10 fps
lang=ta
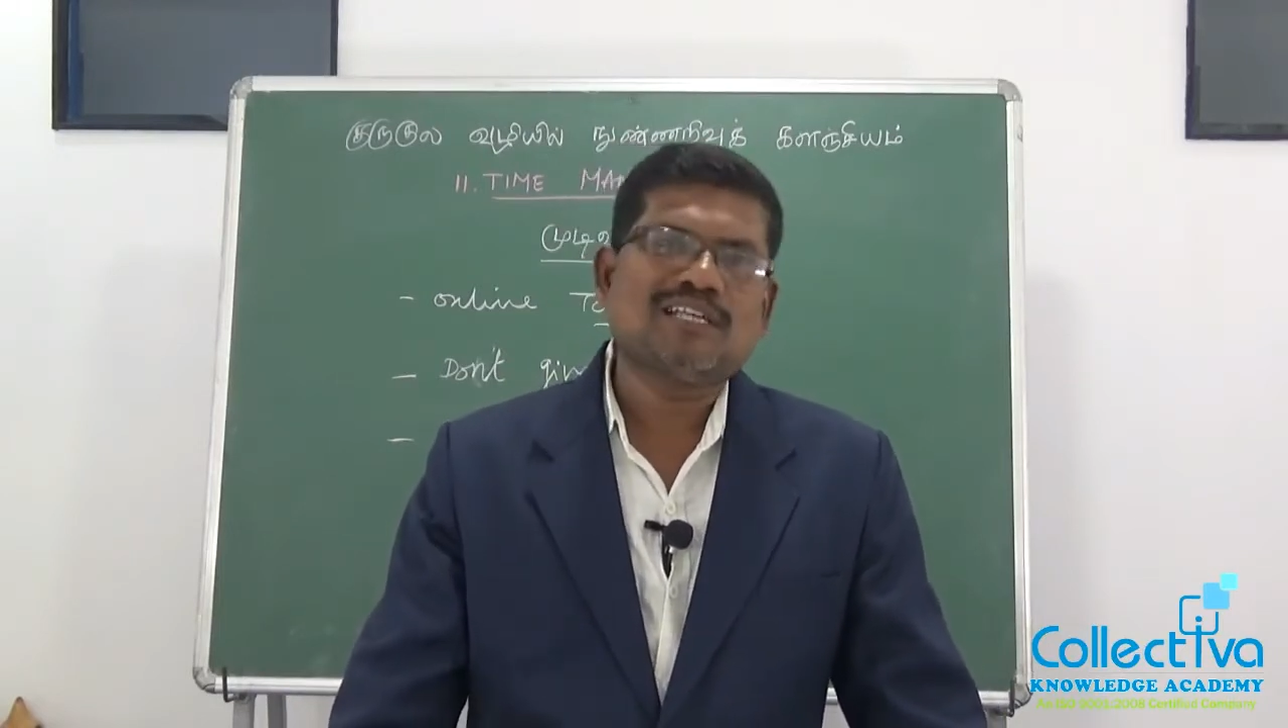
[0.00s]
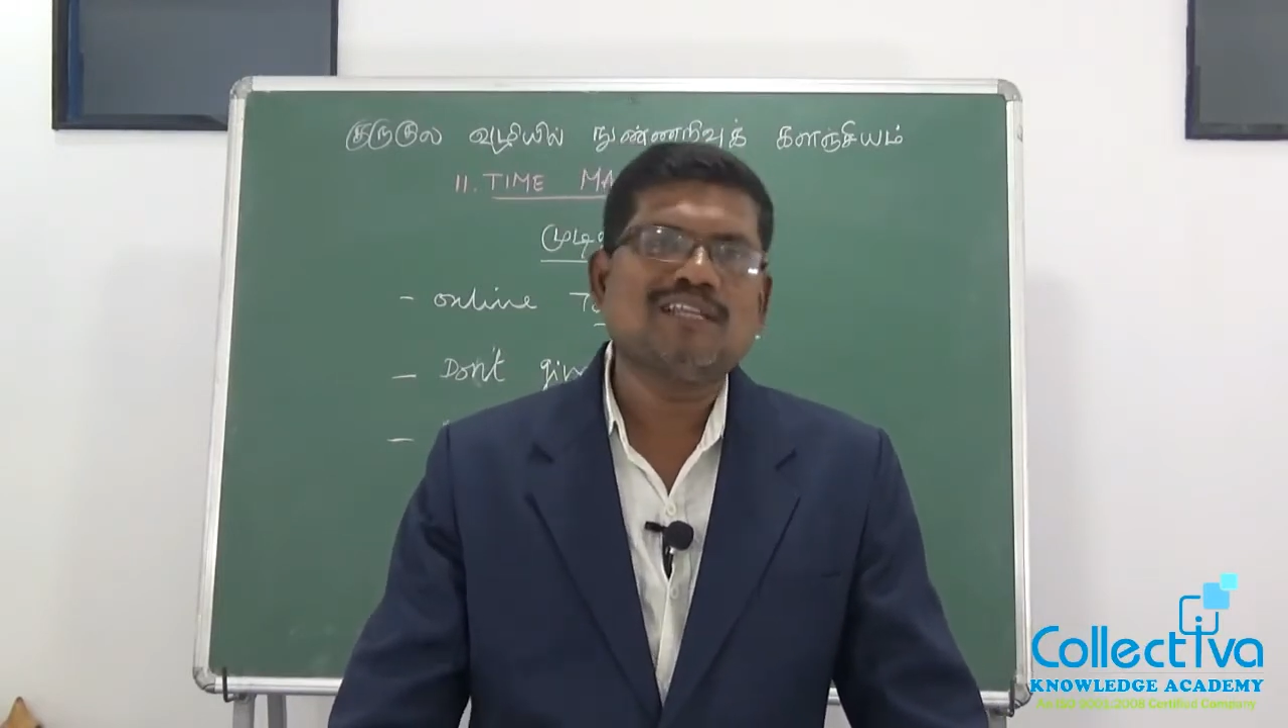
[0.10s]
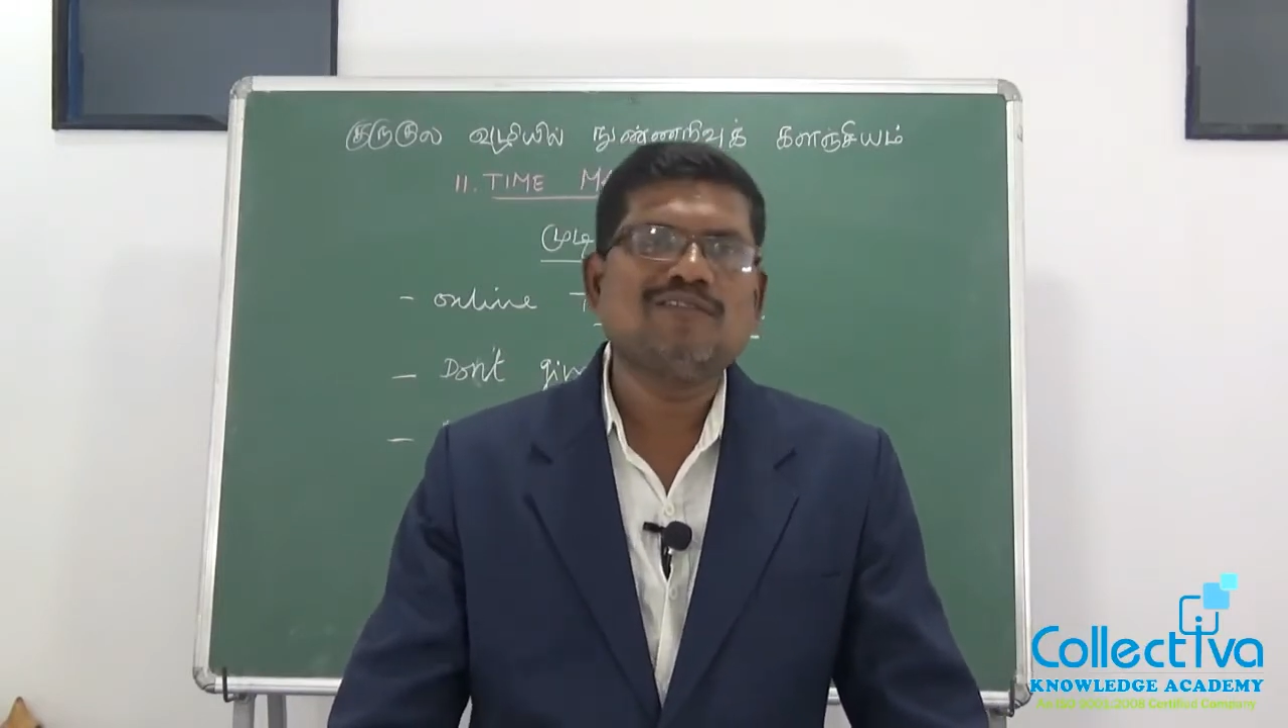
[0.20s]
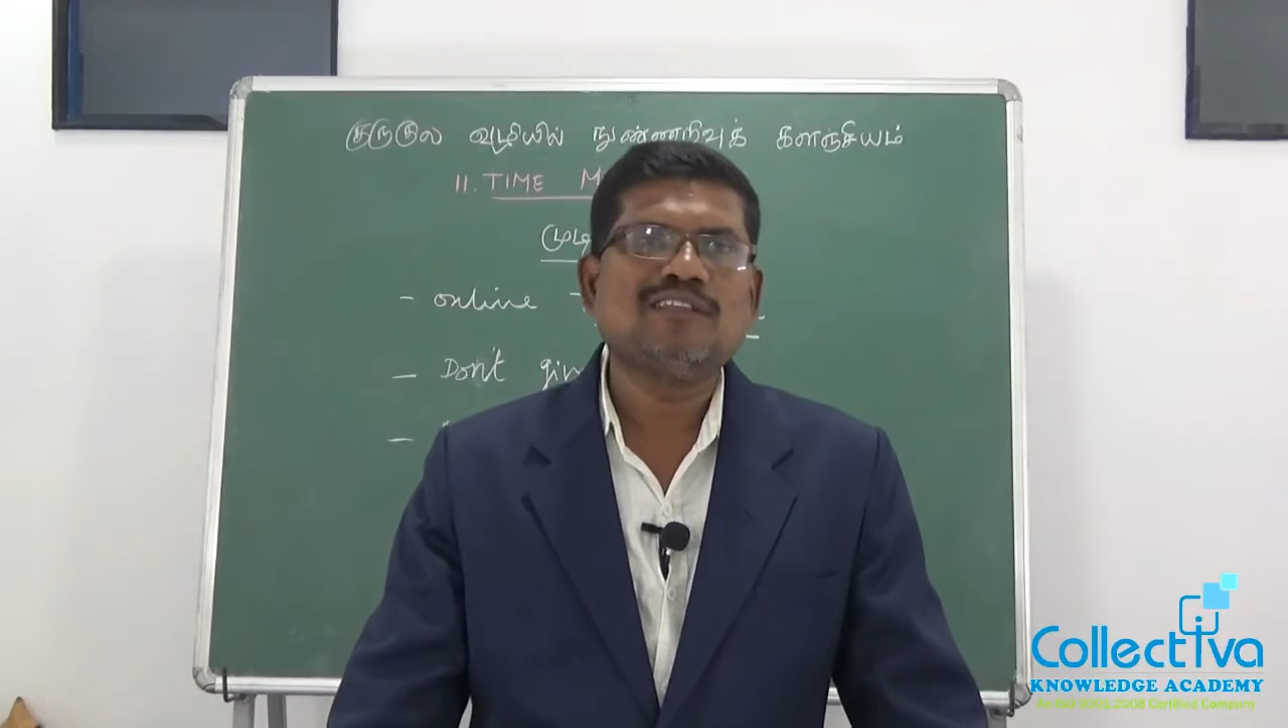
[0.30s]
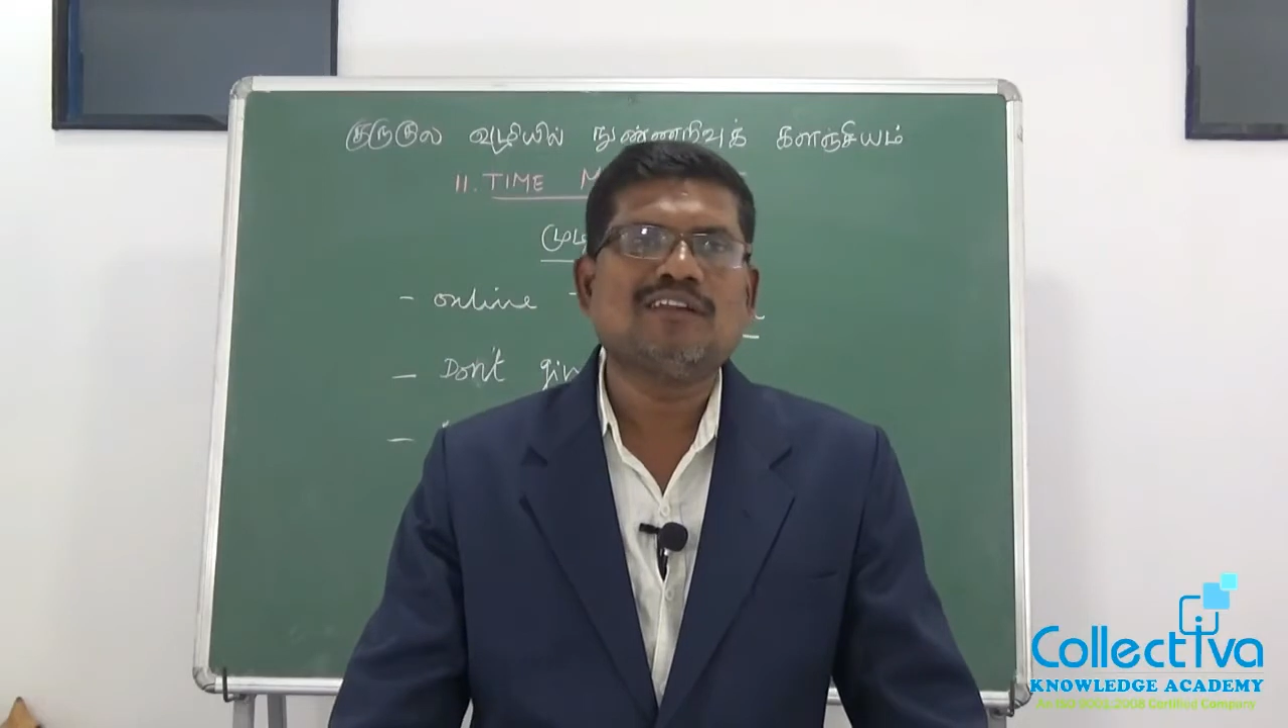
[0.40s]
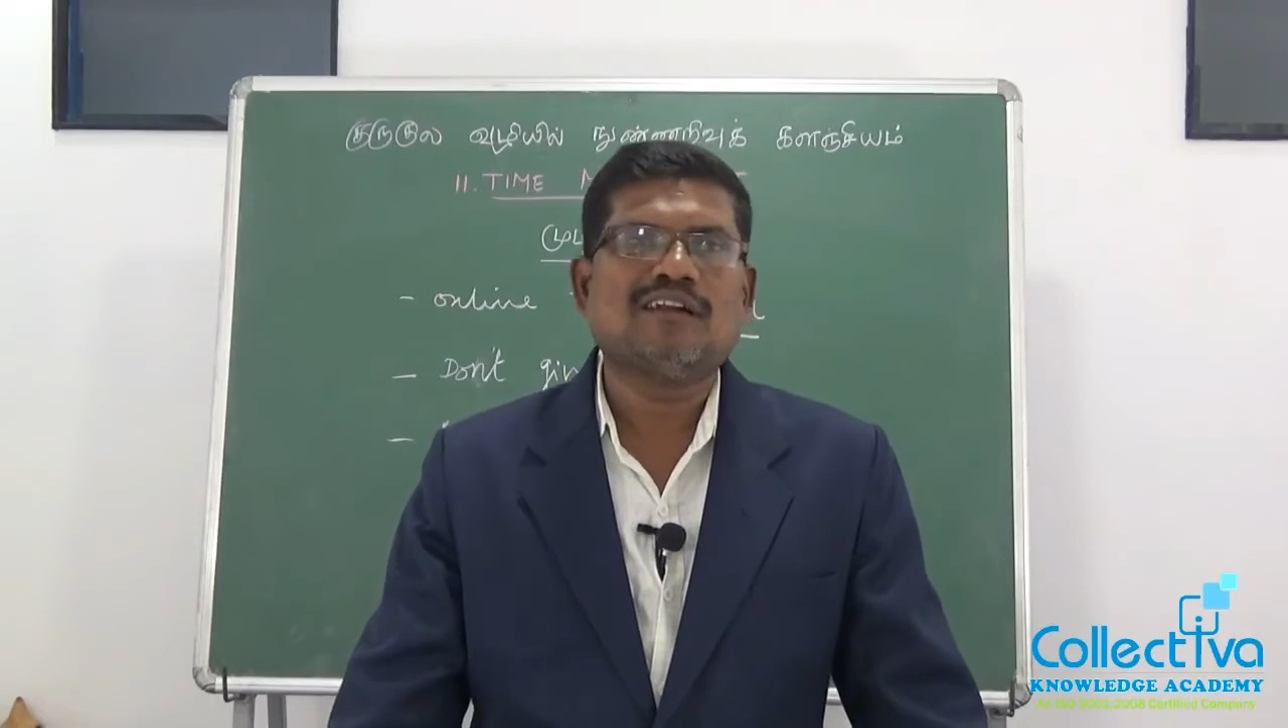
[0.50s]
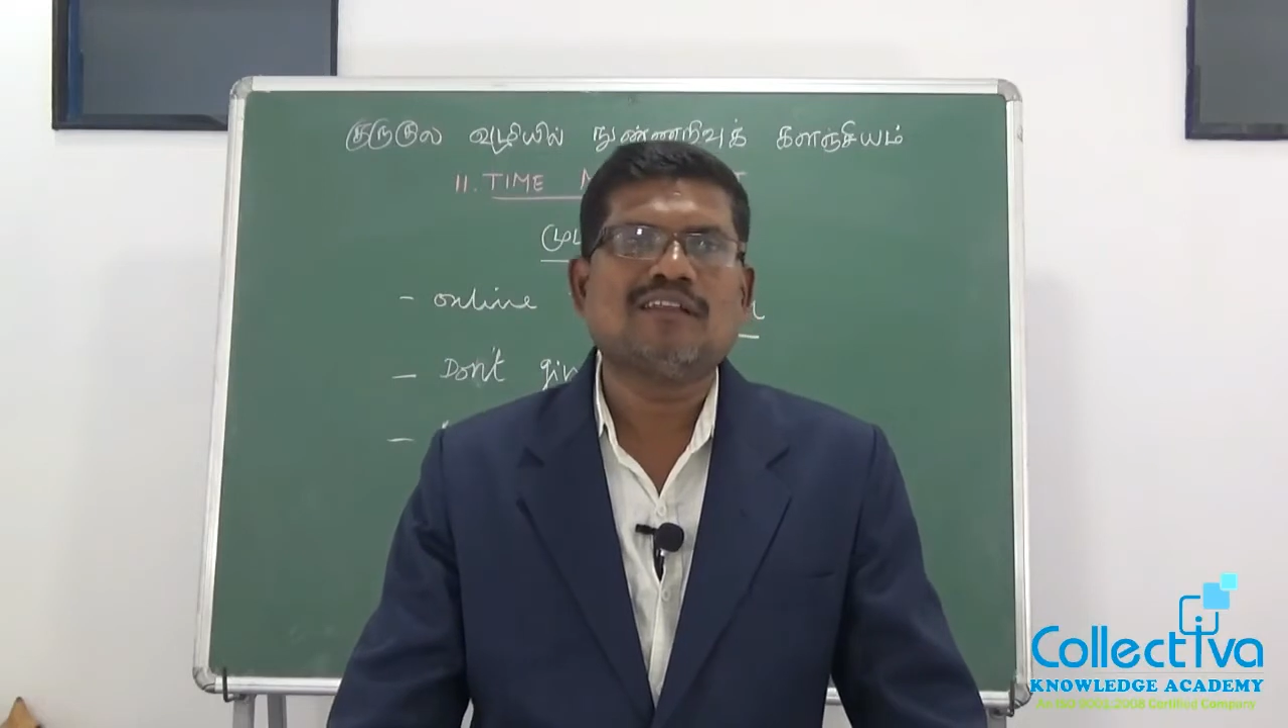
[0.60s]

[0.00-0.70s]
சதவீதம்